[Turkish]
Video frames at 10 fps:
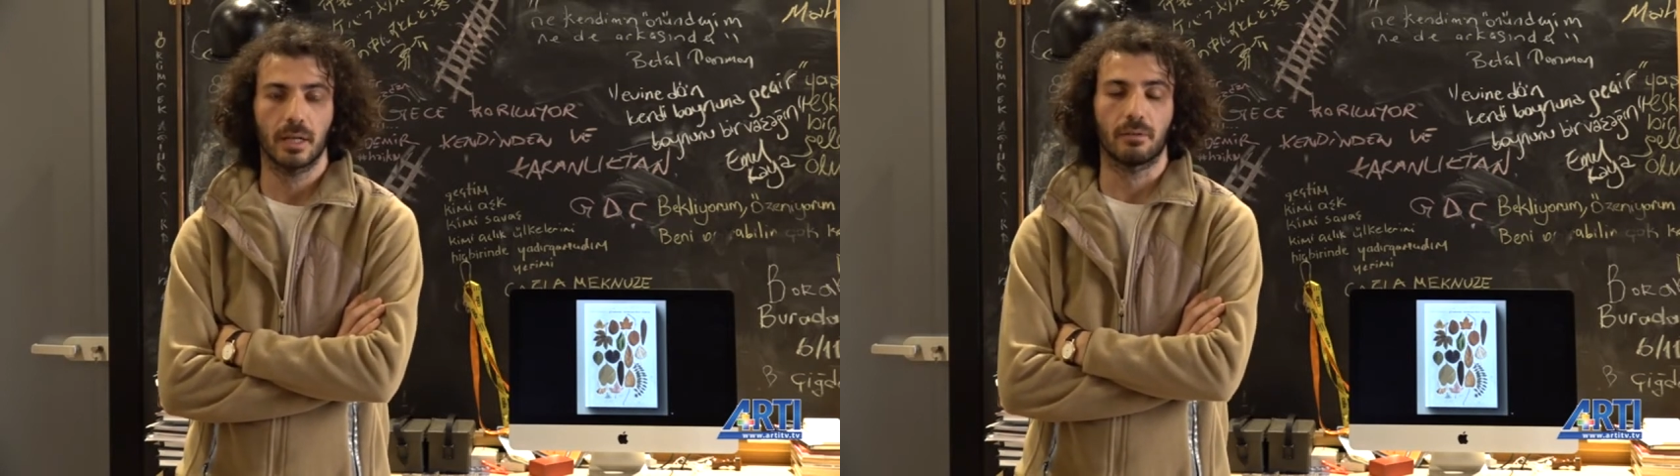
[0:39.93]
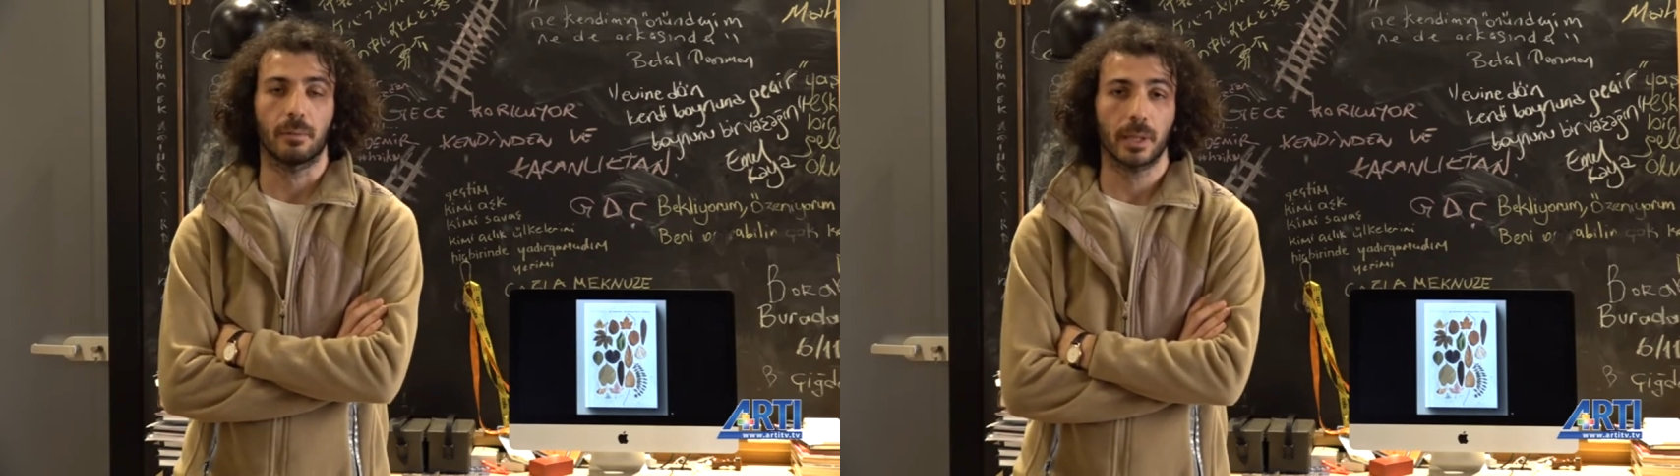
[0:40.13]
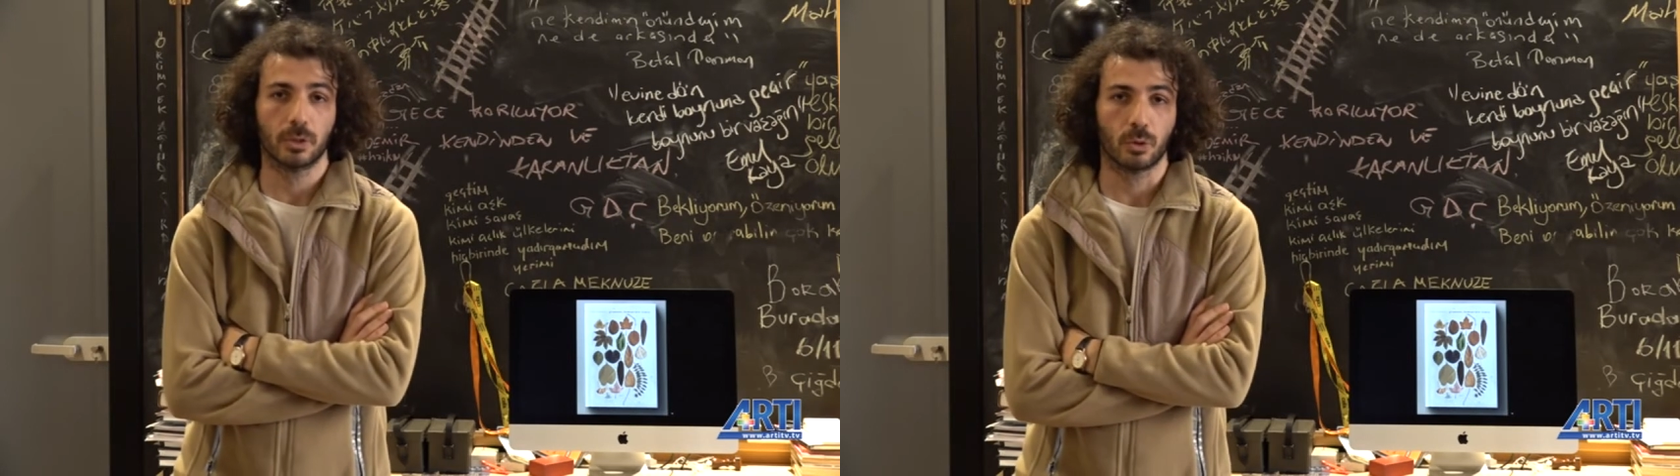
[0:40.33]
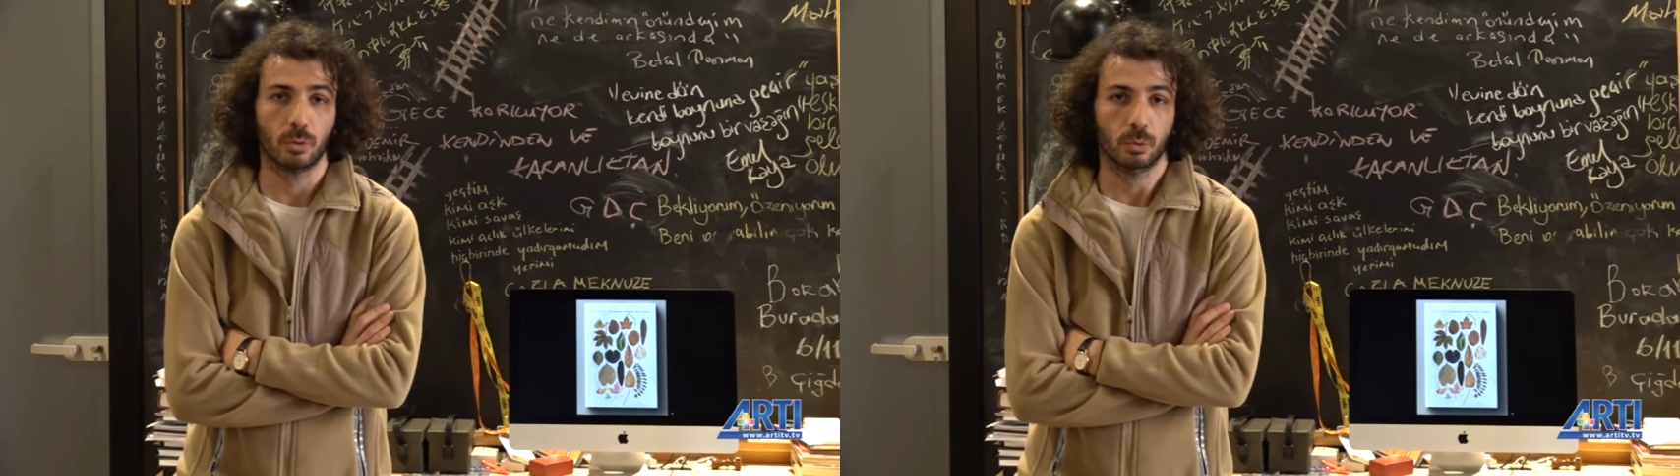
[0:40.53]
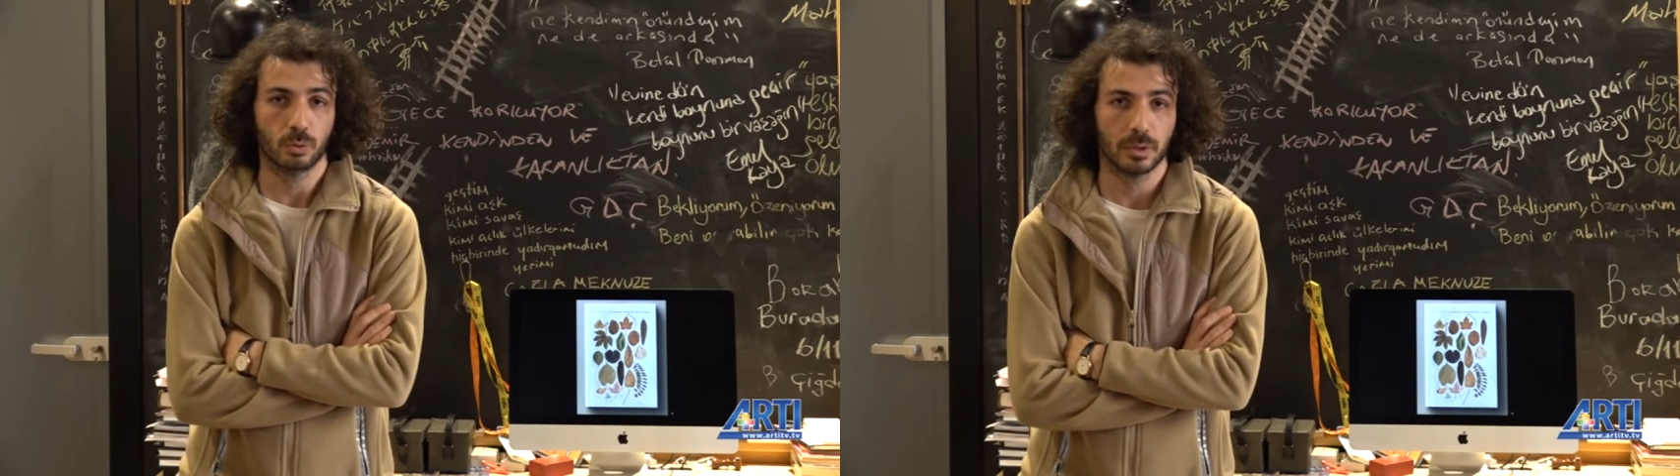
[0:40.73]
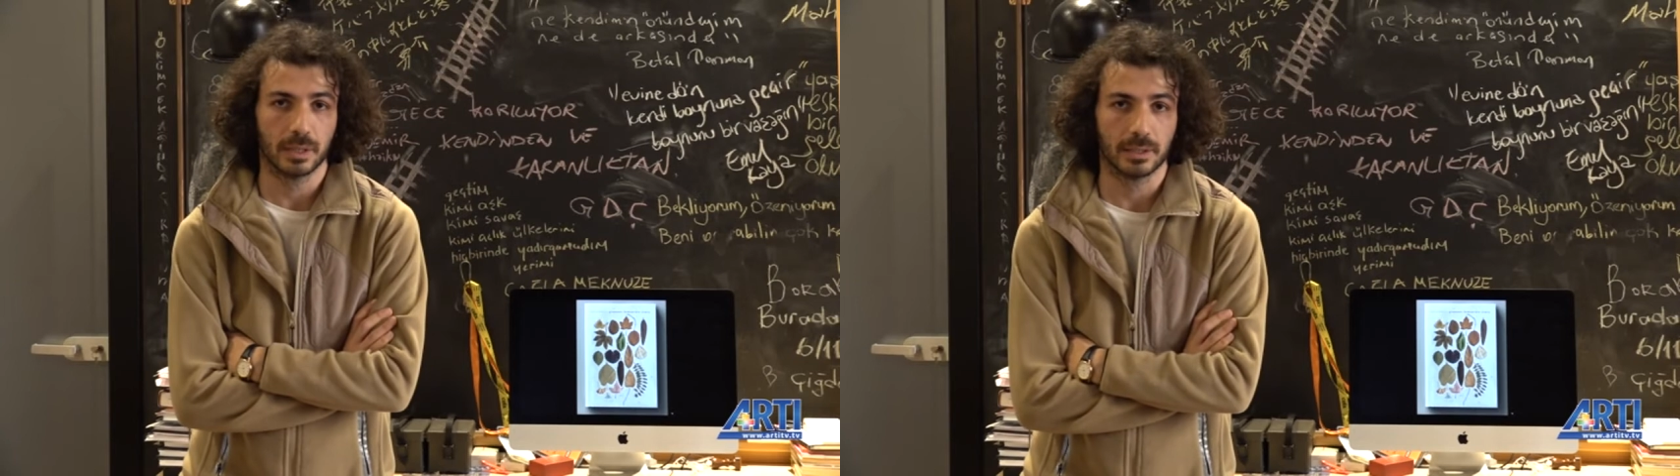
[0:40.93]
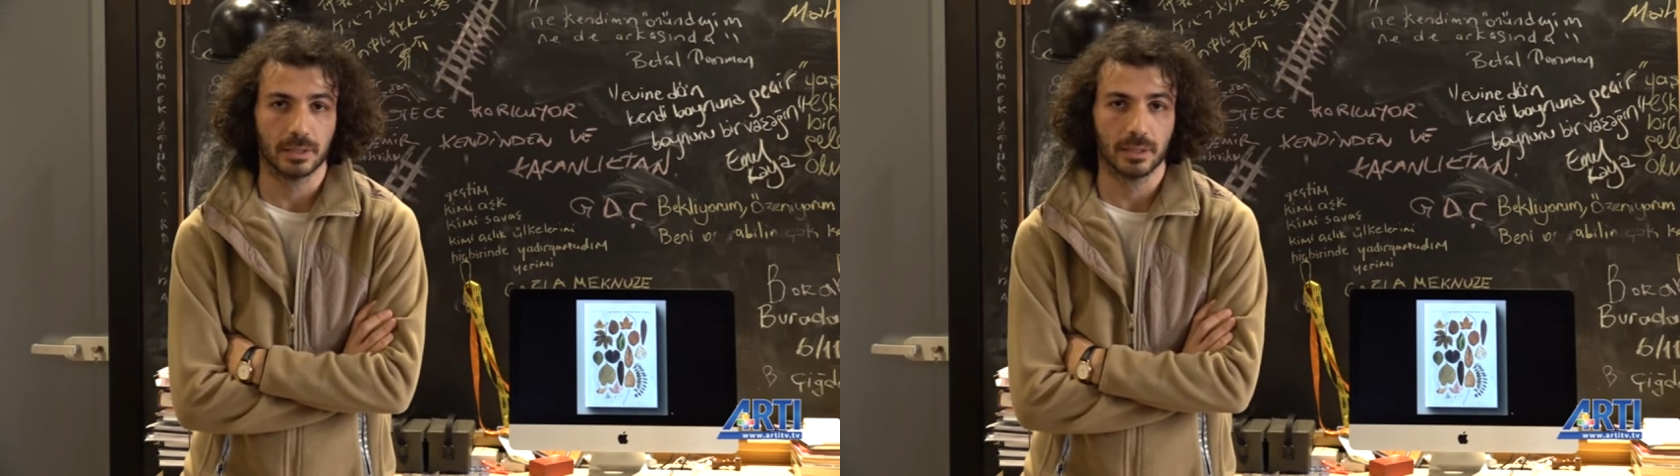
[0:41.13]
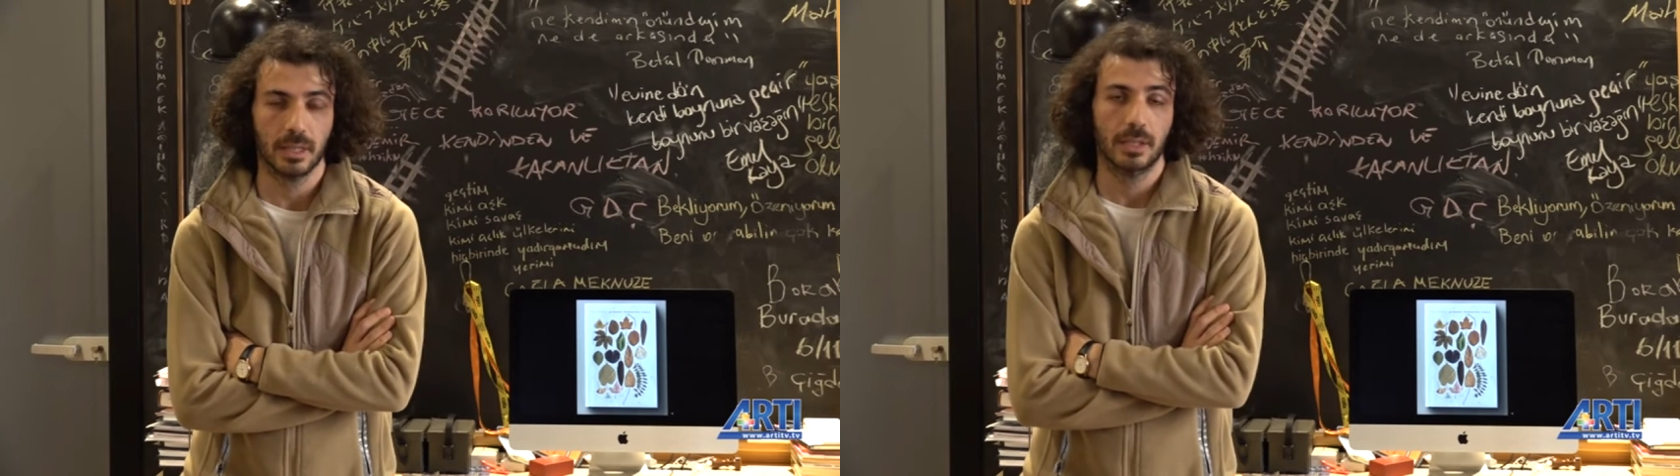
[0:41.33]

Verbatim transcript: ve pek çok uluslararası